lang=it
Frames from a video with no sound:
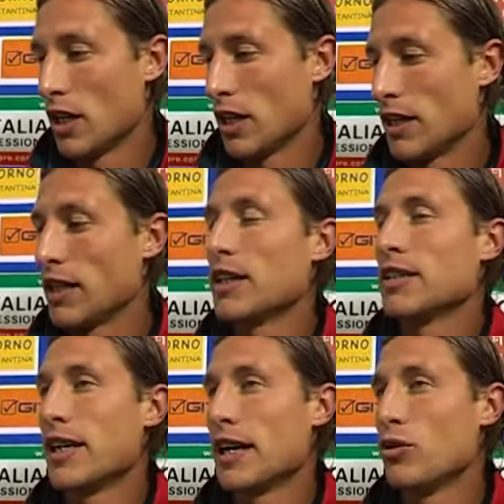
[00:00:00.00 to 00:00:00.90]
eh,
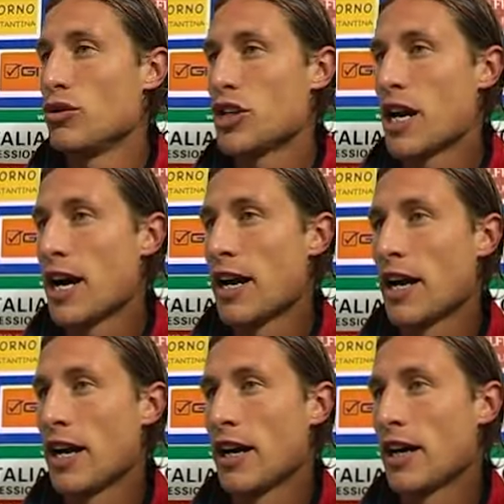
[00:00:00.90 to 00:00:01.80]
da
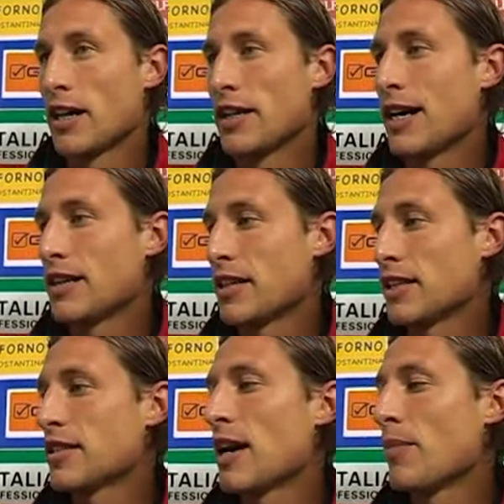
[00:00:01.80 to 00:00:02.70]
annunciare dalla
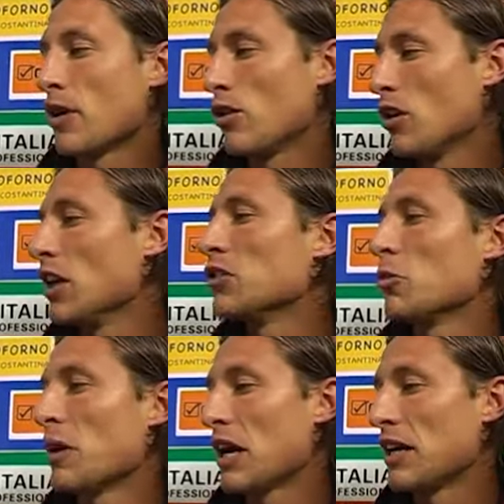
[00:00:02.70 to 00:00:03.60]
sala stampa con gli
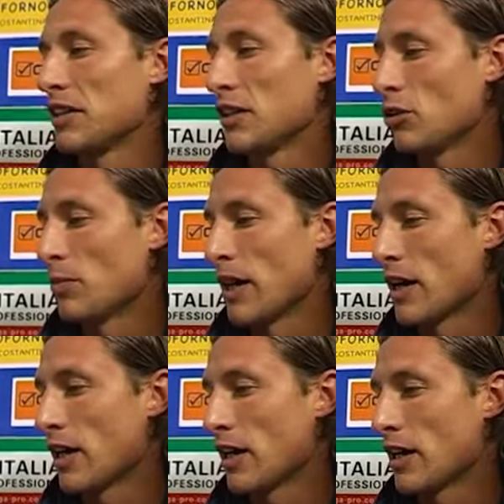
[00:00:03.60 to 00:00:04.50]
altoparlanti, ha detto
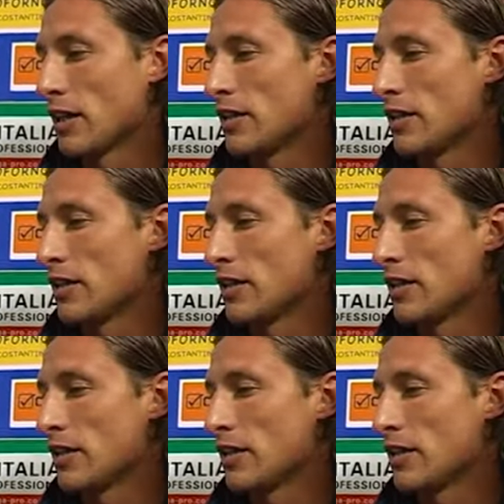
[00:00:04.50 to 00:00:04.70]
per, eh,